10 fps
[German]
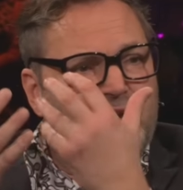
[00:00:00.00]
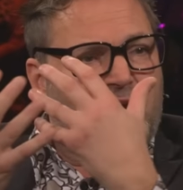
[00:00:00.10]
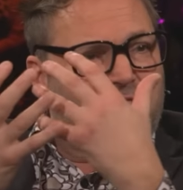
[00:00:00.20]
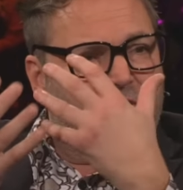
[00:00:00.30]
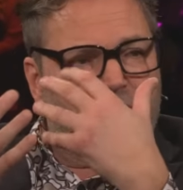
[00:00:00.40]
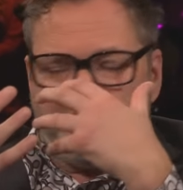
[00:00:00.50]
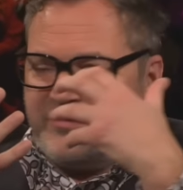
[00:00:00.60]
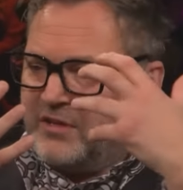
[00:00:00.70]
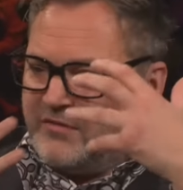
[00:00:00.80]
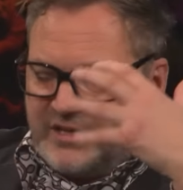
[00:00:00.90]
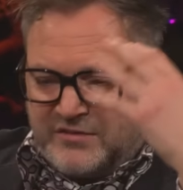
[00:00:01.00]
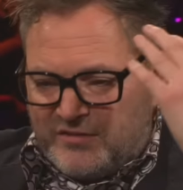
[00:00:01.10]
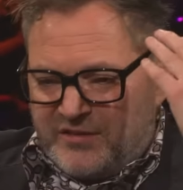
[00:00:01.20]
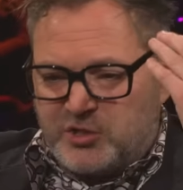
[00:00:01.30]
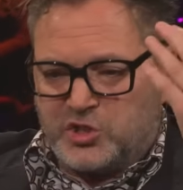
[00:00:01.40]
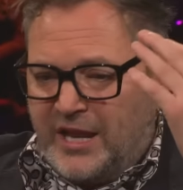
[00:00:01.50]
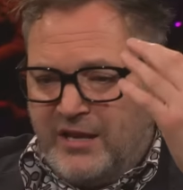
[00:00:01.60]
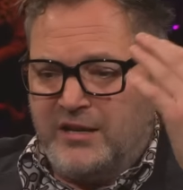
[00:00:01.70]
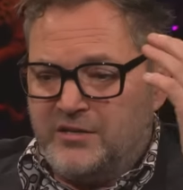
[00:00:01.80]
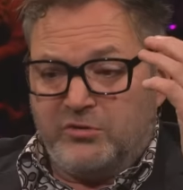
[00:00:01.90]
Ja, es ist, ja
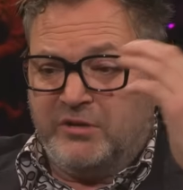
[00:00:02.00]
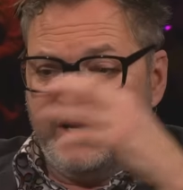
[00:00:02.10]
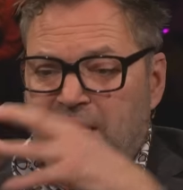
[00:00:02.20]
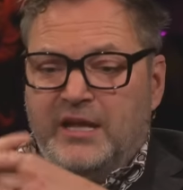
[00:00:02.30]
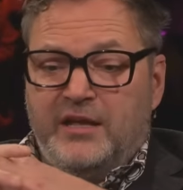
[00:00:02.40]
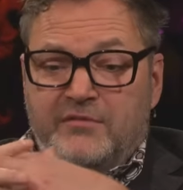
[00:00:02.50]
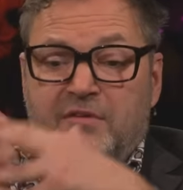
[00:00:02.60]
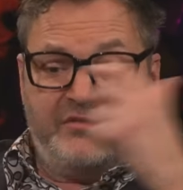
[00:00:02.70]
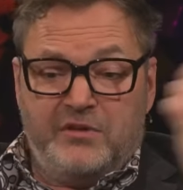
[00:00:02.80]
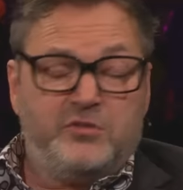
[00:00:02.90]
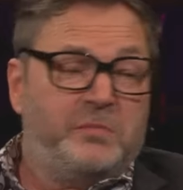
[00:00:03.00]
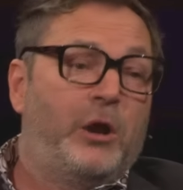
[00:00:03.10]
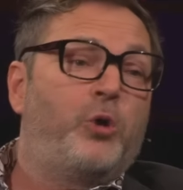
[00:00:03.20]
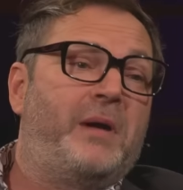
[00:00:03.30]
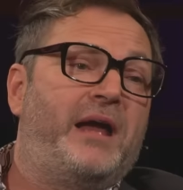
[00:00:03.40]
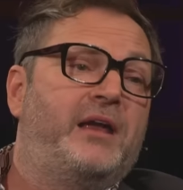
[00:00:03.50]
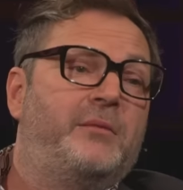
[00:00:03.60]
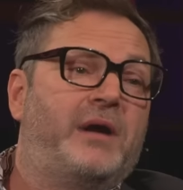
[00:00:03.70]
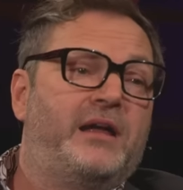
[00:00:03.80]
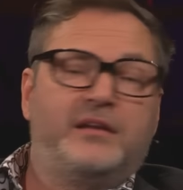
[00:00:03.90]
ständig und ich bin auch bei,
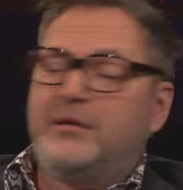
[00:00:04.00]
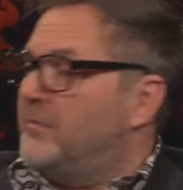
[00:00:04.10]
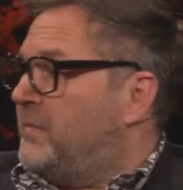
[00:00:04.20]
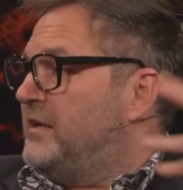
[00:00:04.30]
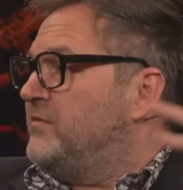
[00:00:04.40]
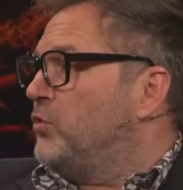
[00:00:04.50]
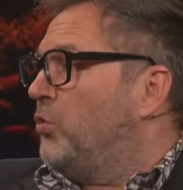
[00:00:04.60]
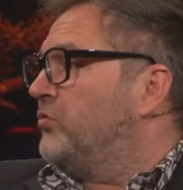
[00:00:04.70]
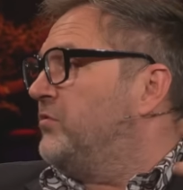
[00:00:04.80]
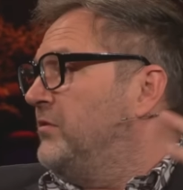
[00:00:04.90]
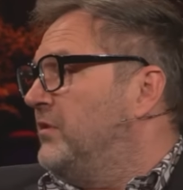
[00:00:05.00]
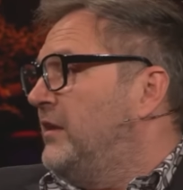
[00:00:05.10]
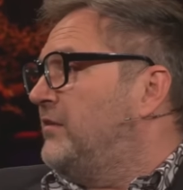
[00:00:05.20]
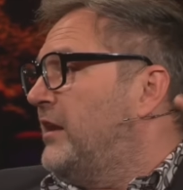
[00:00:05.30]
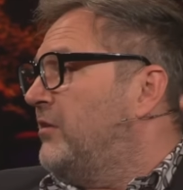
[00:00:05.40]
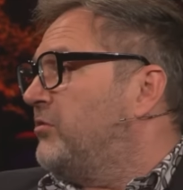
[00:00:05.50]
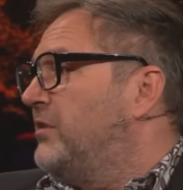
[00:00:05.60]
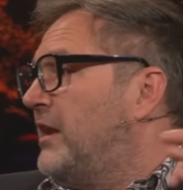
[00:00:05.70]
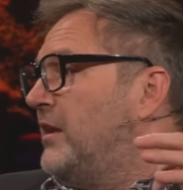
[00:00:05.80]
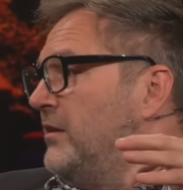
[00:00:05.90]
bei, bei diesem großen
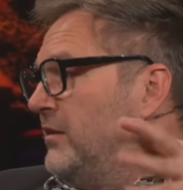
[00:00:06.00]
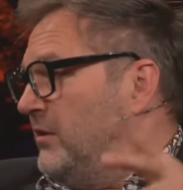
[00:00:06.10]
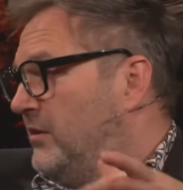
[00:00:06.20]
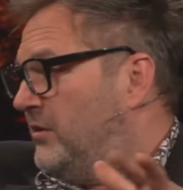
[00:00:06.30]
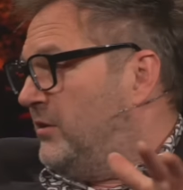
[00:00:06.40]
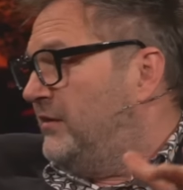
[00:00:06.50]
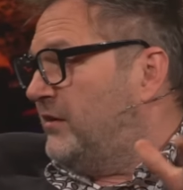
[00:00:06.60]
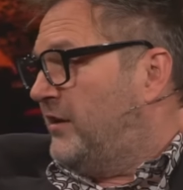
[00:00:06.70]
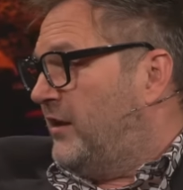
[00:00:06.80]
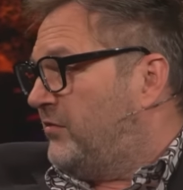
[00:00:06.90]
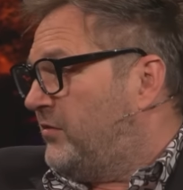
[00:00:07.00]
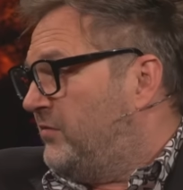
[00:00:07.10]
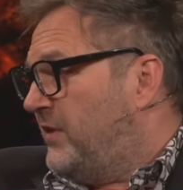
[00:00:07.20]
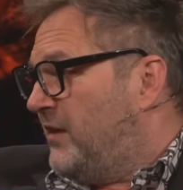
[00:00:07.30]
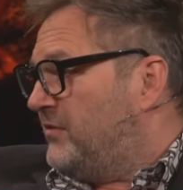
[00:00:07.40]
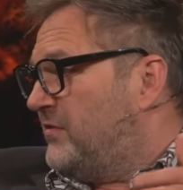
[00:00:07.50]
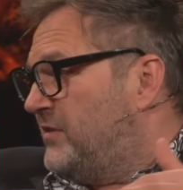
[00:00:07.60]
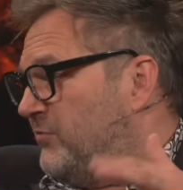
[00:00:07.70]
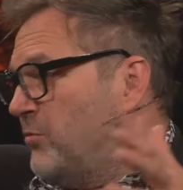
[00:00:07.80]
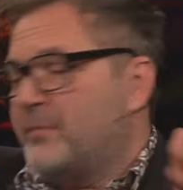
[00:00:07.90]
internationalen äh, Internet, wie heißt das
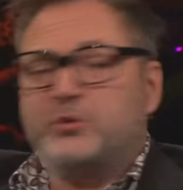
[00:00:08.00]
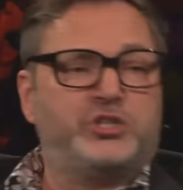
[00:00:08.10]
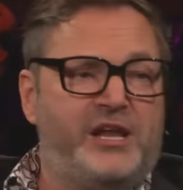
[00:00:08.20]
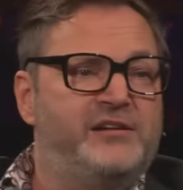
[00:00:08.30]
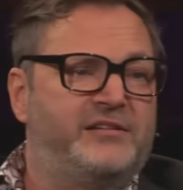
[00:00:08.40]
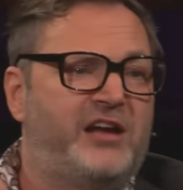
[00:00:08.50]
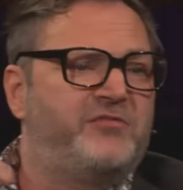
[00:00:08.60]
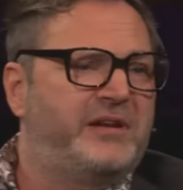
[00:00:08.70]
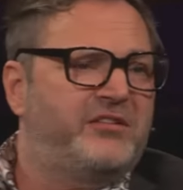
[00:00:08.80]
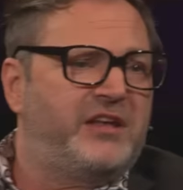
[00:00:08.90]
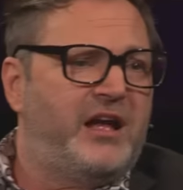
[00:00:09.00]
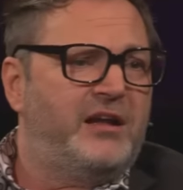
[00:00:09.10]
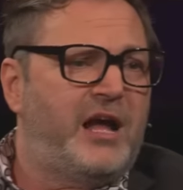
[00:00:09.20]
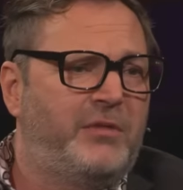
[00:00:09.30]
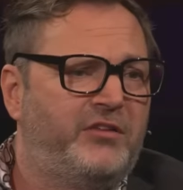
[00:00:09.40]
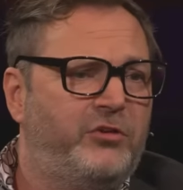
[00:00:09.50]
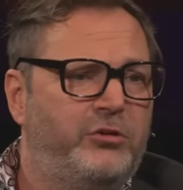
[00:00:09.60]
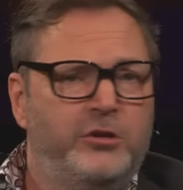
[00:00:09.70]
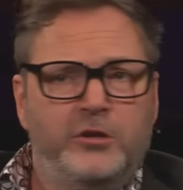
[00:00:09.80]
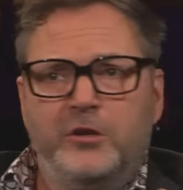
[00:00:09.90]
hier, wo man bestellt. Darf man das sagen? Mhm.
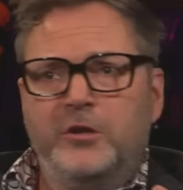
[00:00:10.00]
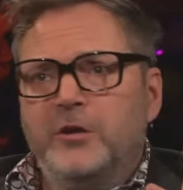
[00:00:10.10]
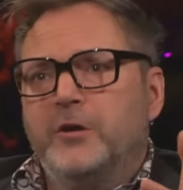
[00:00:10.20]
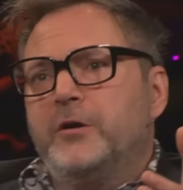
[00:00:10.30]
Amazon. Mhm.